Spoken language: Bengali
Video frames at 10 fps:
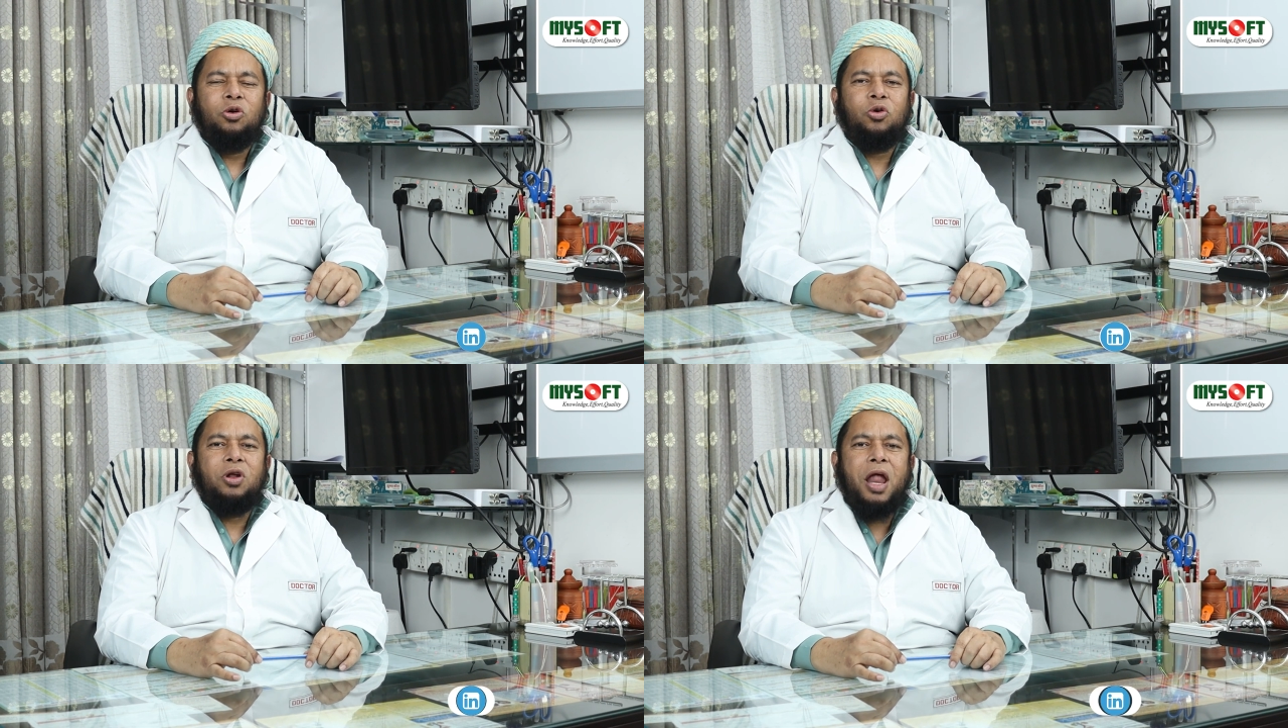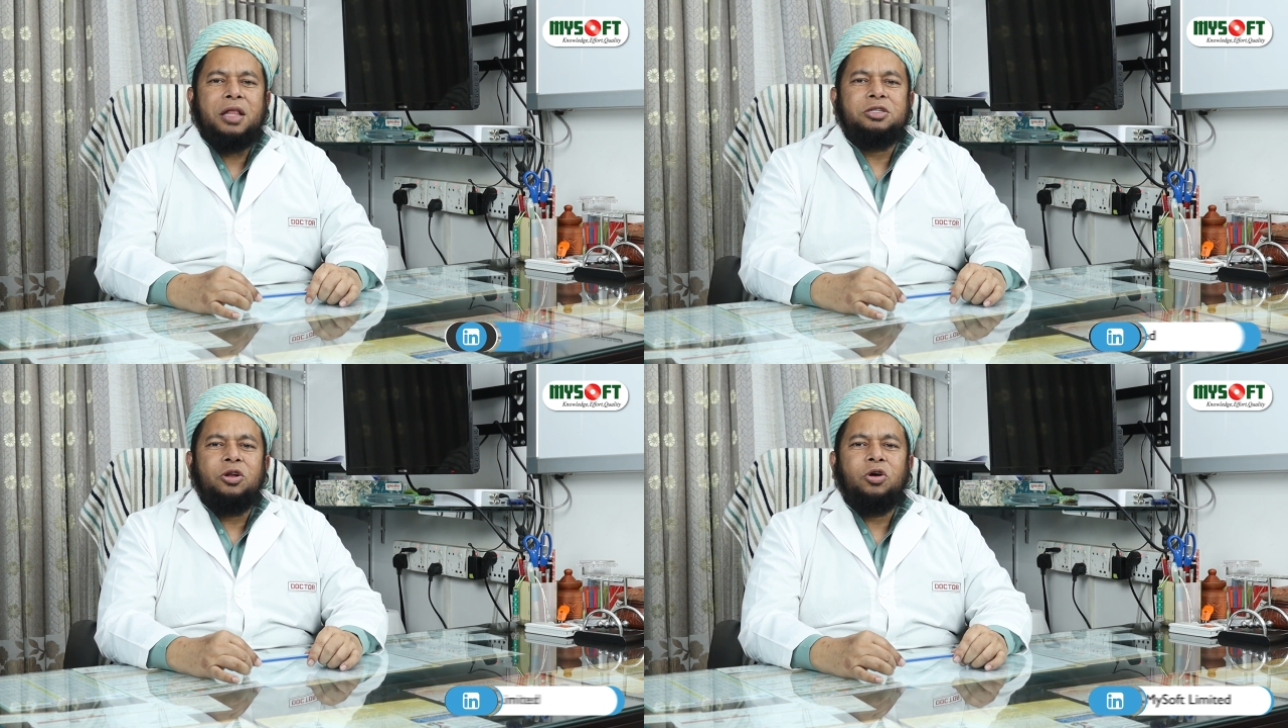কোনো
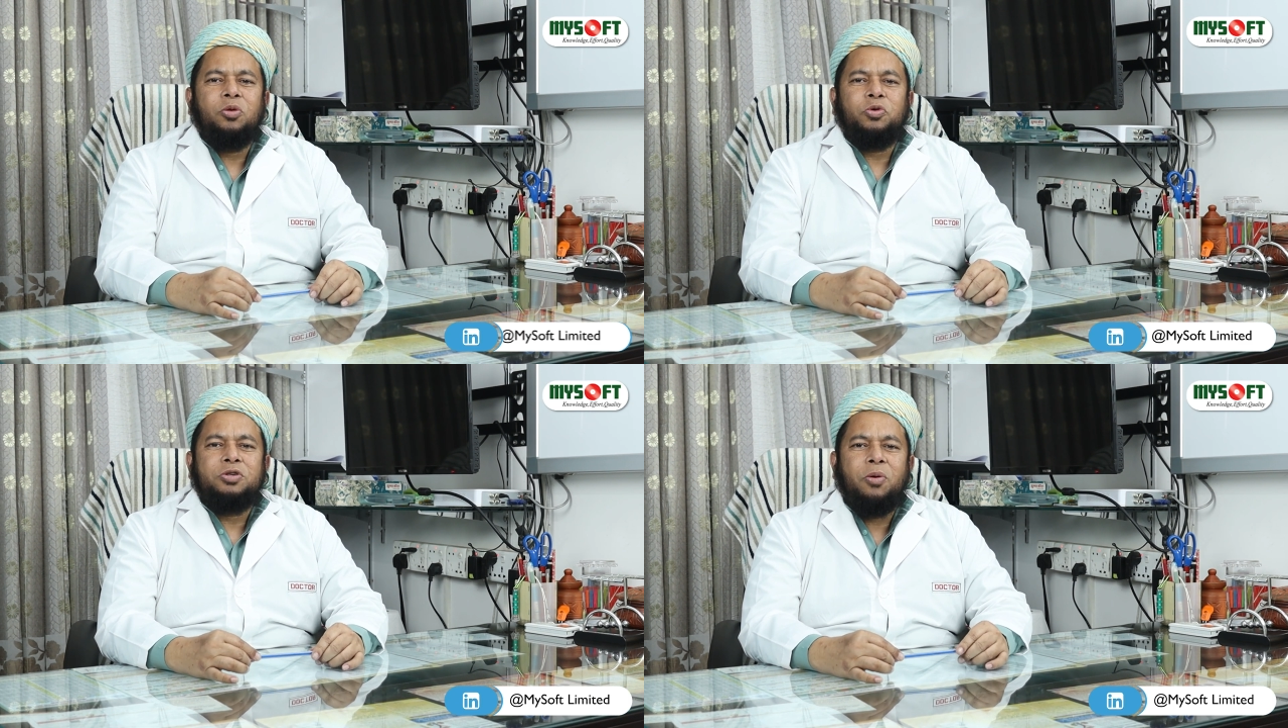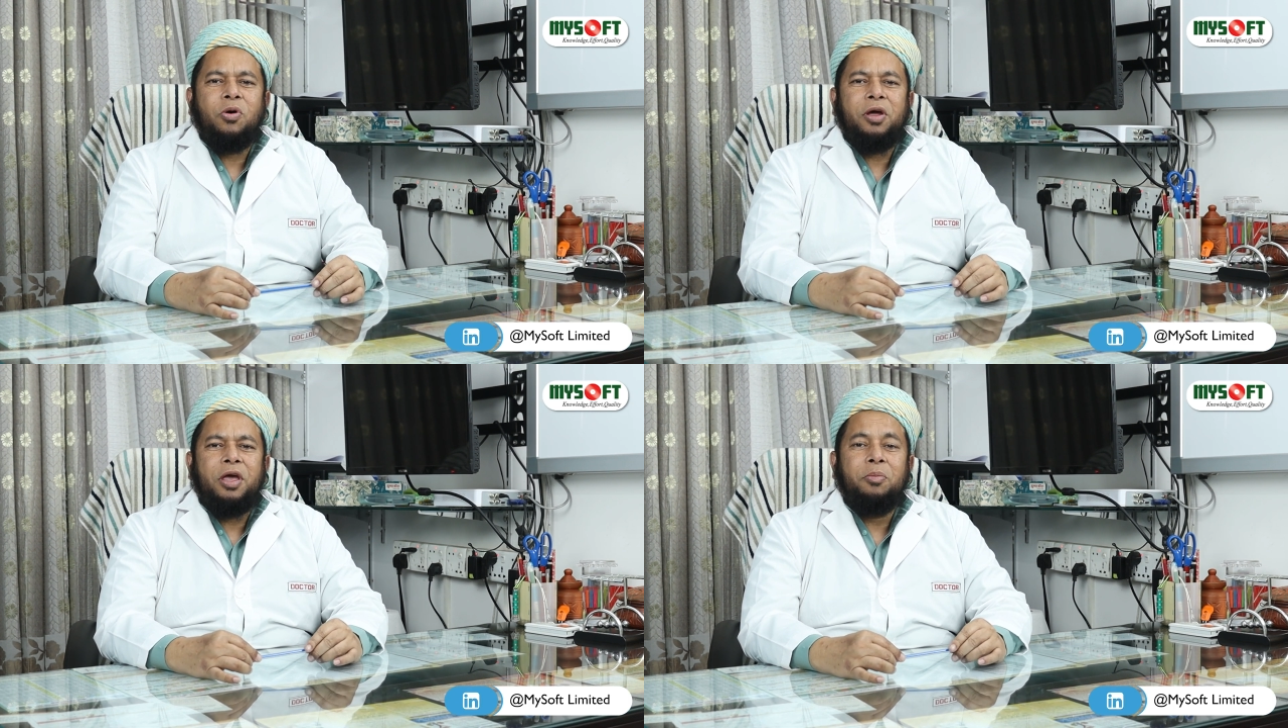লালচে রঙের প্রস্রাব
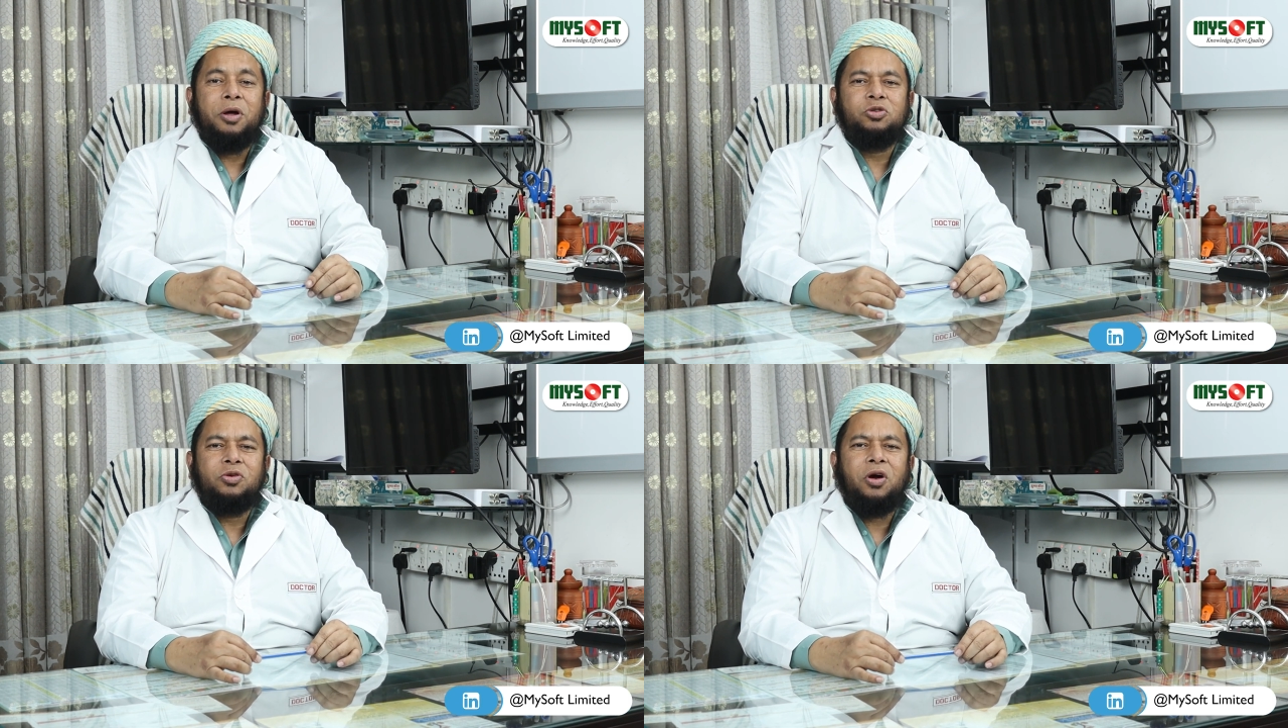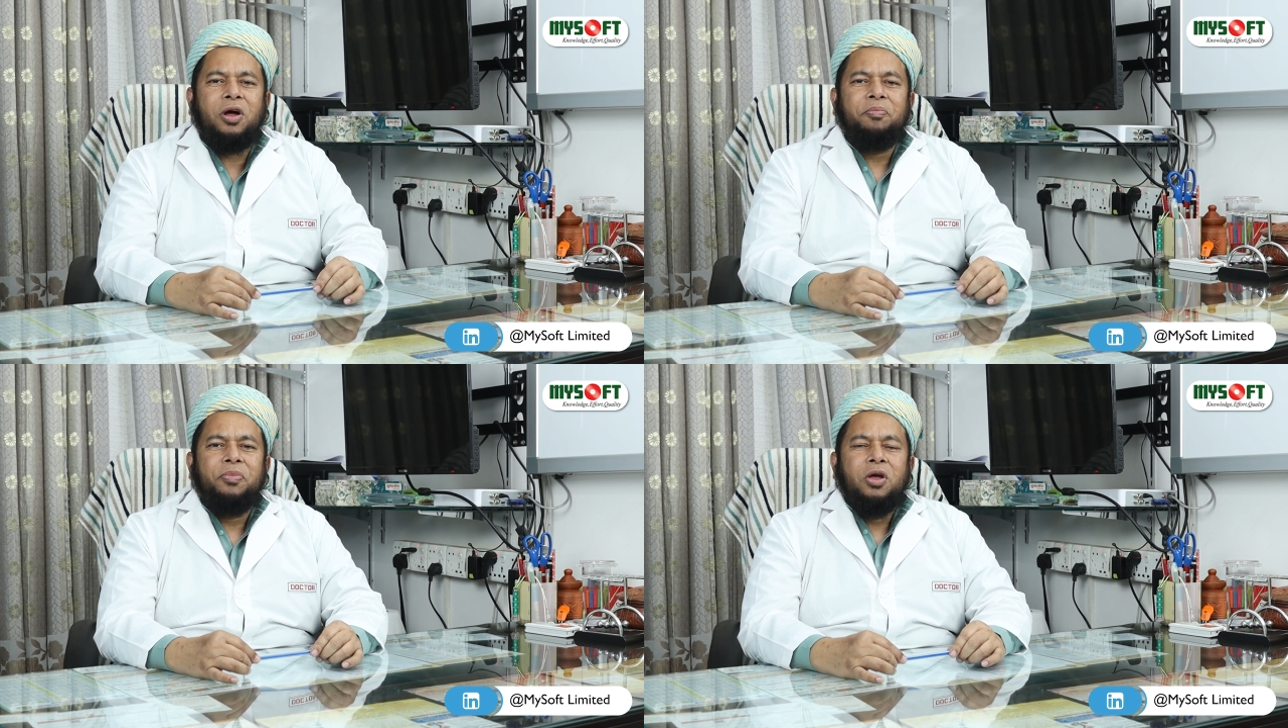হয় হেমাচুরি
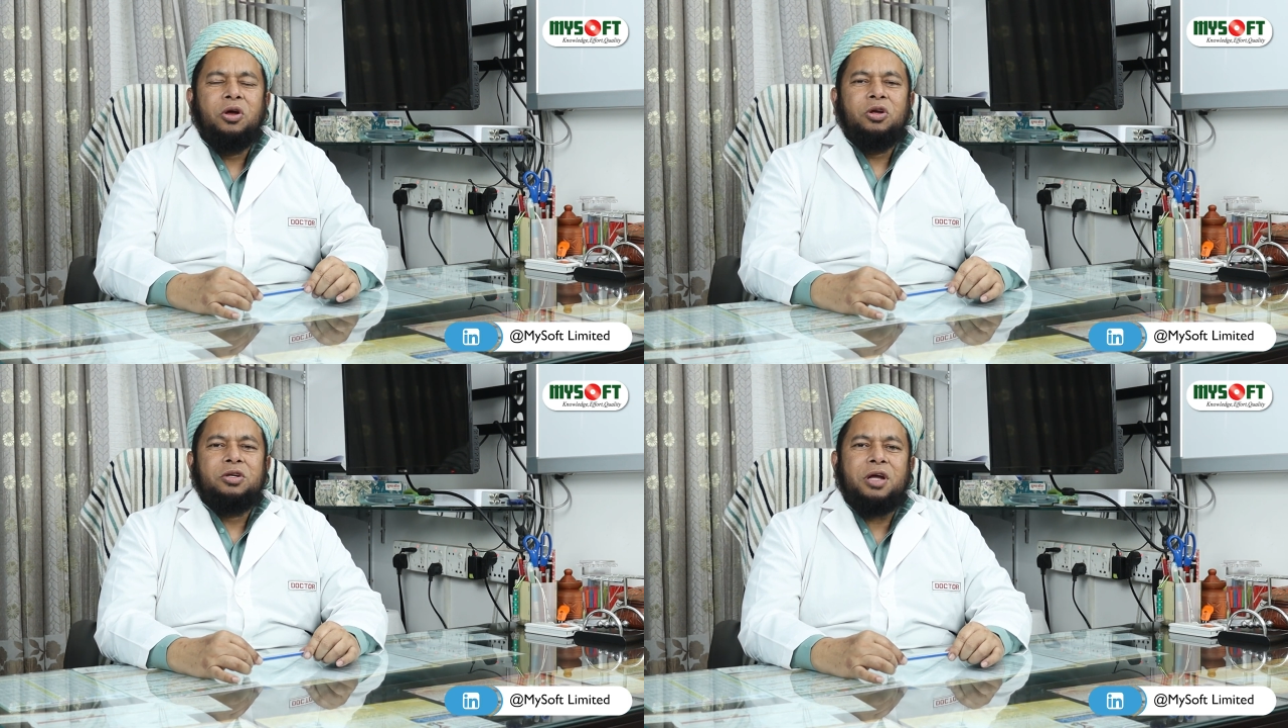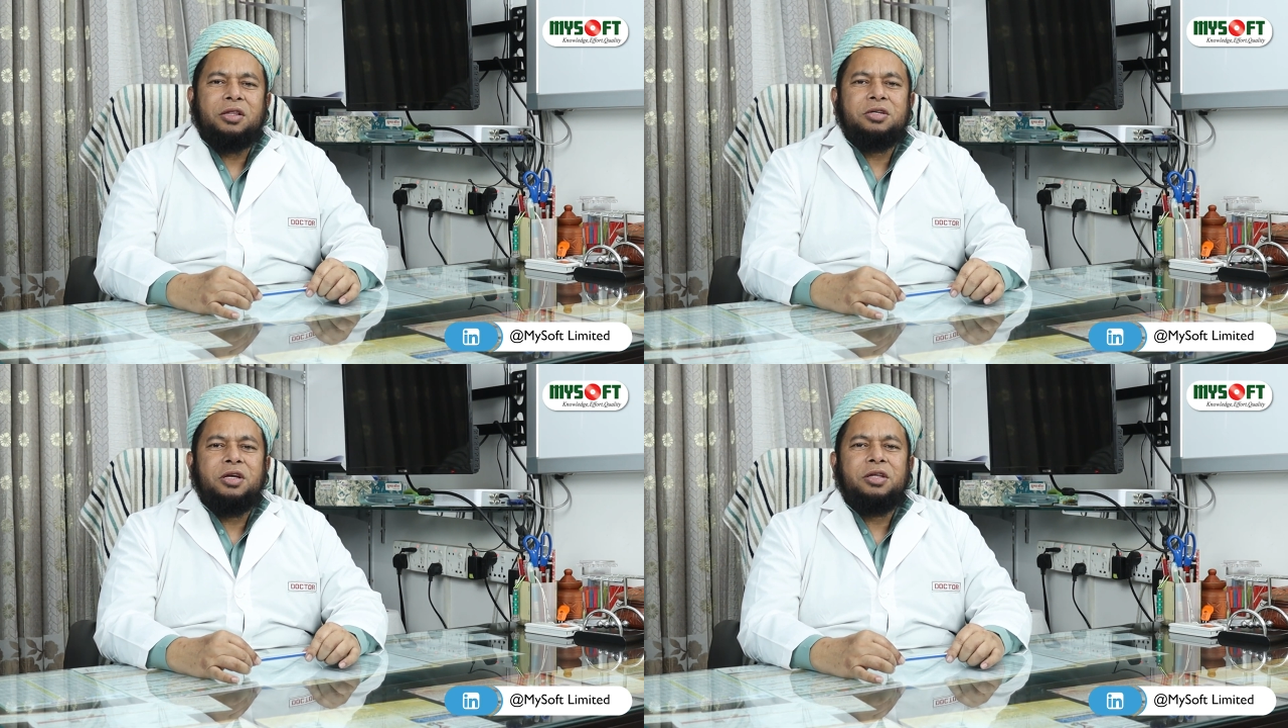হয়
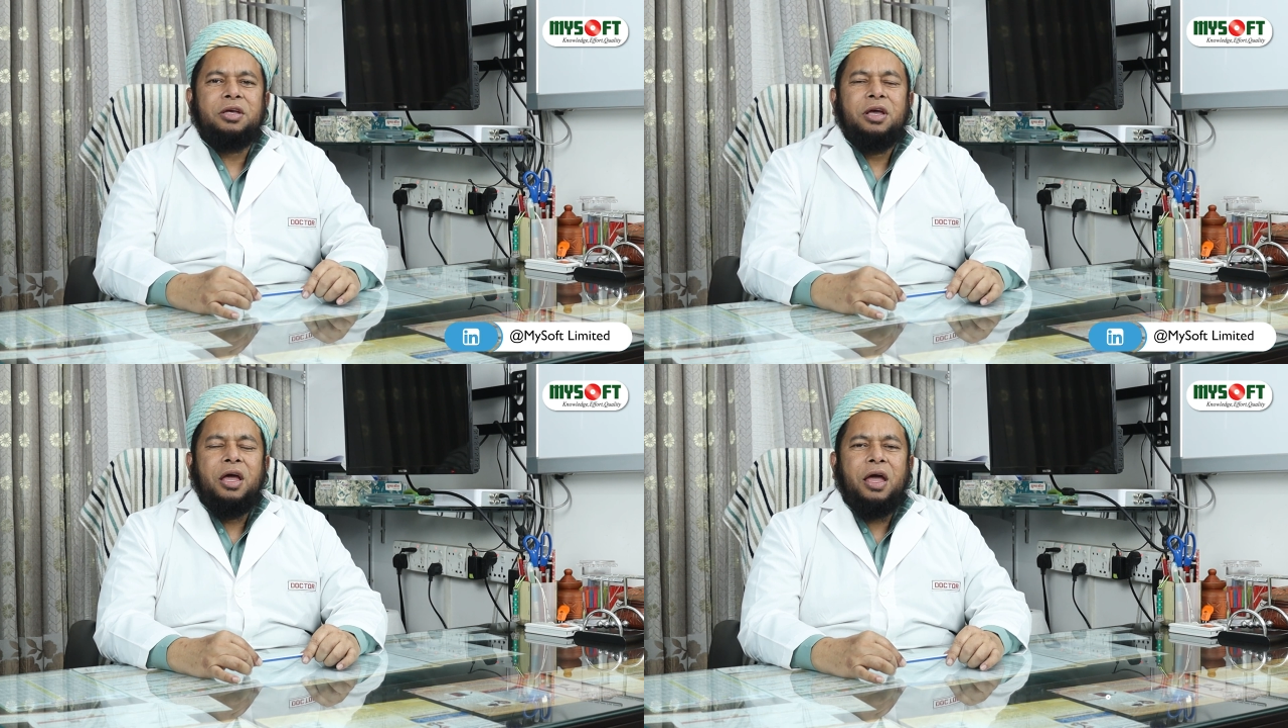সাথে সাথেই